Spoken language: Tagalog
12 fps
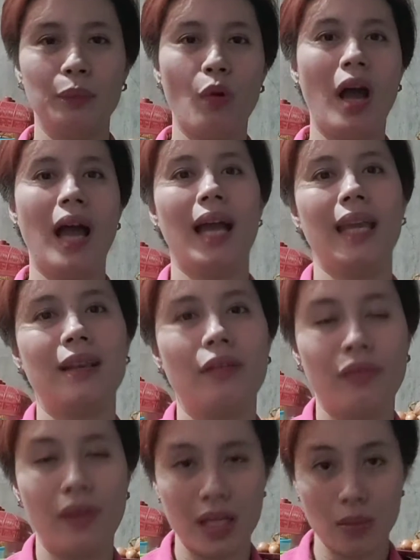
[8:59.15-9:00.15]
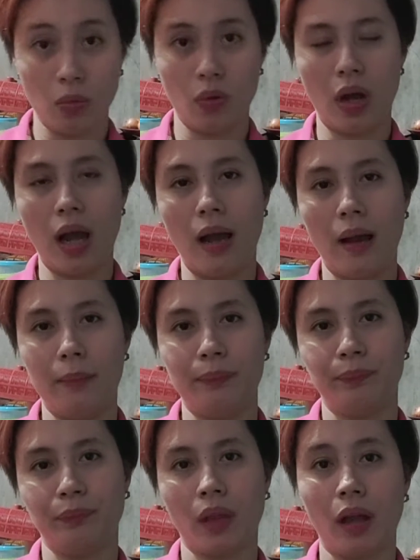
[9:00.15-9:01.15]
Yan po ang aking Facebook
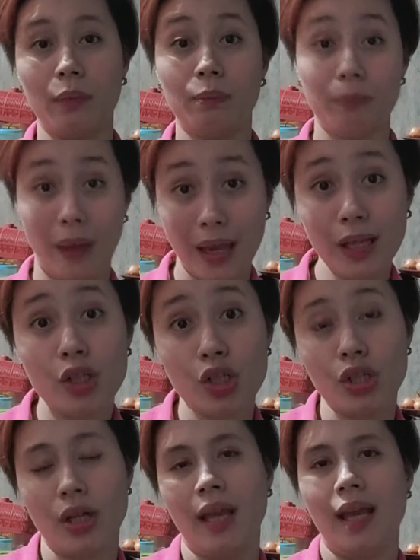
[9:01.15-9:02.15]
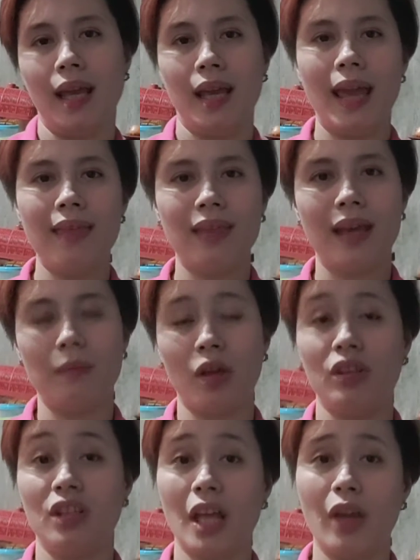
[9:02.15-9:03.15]
um, page. And then,
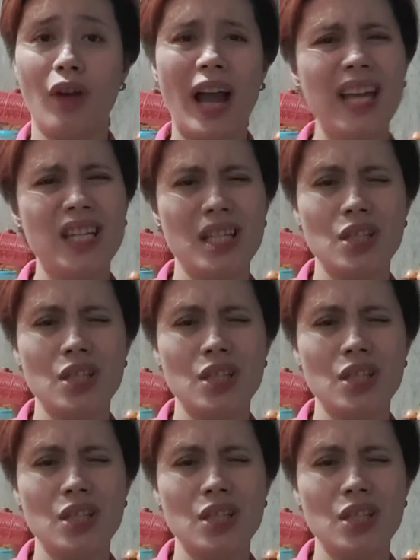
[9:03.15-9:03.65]
meron din tayong IG.